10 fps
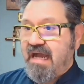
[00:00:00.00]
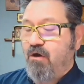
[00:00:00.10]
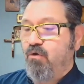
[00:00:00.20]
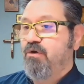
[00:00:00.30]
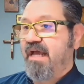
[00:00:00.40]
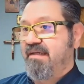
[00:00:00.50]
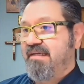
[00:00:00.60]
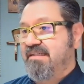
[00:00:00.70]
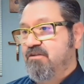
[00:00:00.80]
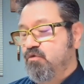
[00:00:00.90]
Ahora,
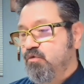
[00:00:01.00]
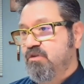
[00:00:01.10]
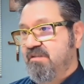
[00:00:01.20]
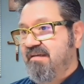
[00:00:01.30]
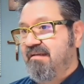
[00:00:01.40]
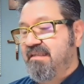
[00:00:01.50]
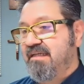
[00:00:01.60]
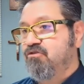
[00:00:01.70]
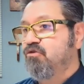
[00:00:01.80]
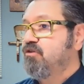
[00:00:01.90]
Jesús, dice el
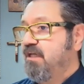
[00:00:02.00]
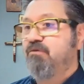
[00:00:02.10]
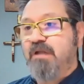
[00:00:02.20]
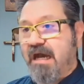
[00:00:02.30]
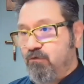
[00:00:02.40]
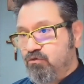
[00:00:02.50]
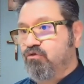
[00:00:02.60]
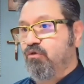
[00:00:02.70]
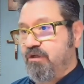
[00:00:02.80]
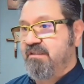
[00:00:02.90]
texto, tiene una
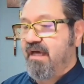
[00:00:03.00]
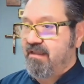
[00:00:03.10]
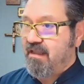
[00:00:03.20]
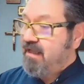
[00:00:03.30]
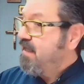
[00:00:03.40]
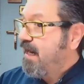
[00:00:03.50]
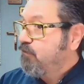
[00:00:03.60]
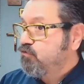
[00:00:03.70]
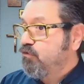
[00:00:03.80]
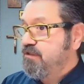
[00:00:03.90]
autoridad.
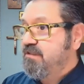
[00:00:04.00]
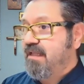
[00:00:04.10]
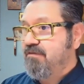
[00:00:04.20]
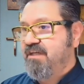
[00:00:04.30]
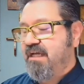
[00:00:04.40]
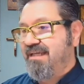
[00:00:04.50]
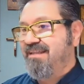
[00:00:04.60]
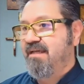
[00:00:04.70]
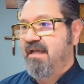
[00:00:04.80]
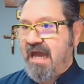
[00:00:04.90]
Autoridad
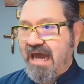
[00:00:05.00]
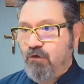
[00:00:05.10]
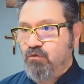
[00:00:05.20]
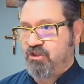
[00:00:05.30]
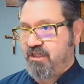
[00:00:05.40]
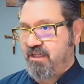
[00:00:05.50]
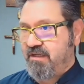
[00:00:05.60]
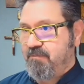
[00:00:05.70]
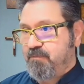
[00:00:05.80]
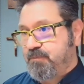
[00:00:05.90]
viene de aujere,